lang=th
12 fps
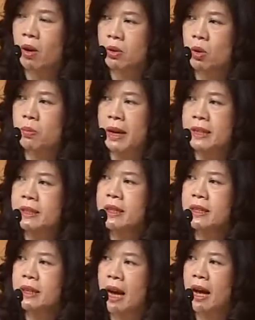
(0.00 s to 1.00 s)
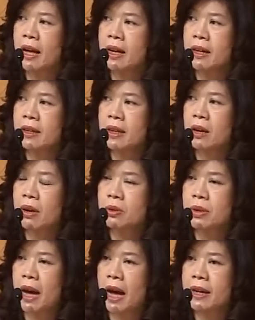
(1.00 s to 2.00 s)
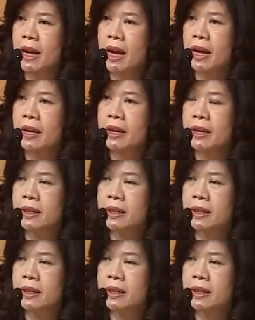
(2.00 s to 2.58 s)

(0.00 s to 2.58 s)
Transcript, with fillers: auto matching เนี่ยเราอนุญาตให้